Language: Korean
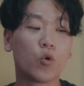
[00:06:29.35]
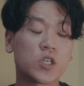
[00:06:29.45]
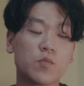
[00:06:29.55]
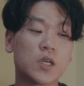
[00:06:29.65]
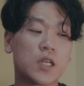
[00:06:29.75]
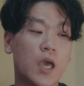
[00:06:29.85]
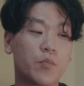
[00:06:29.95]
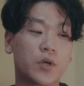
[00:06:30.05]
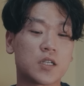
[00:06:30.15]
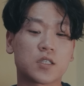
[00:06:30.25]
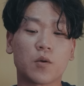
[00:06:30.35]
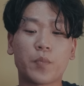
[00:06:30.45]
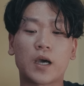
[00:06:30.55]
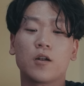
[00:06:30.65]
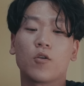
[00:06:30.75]
오십 밀리 에프 일 점
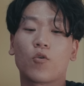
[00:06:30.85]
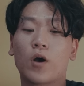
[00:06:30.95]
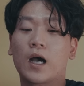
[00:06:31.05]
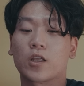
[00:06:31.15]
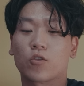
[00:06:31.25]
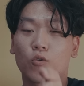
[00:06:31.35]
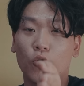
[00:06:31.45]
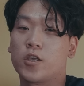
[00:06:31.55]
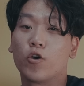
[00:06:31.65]
팔을 넣고 안에 또